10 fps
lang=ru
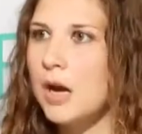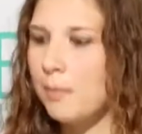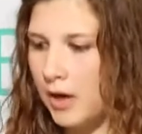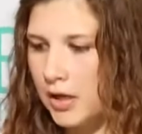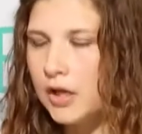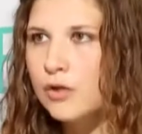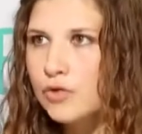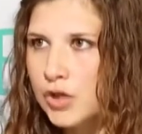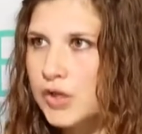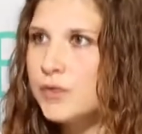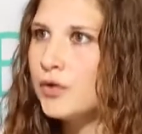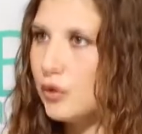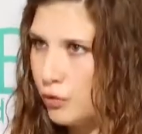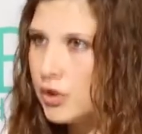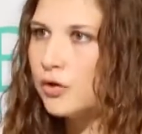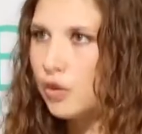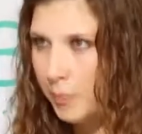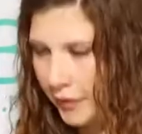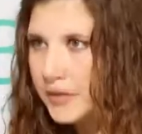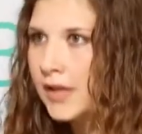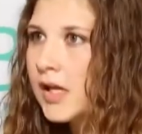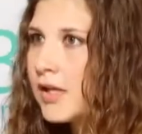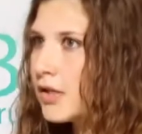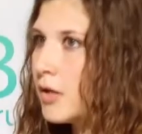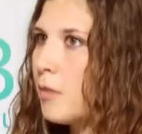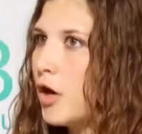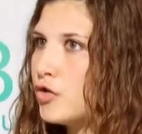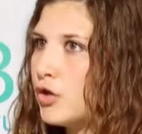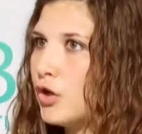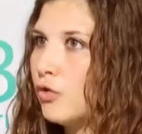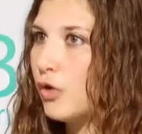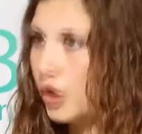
да, параллельно участвуют и люди, которые профессионально занимаются кино.